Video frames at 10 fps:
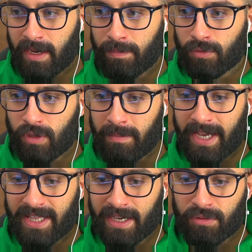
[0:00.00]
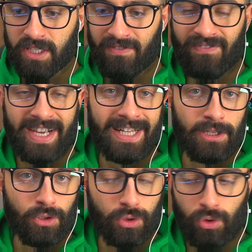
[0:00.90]
appunto, è medica, quindi vai
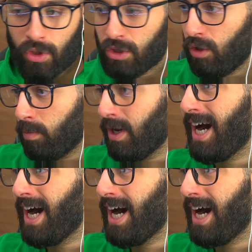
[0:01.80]
dal dottore dopo.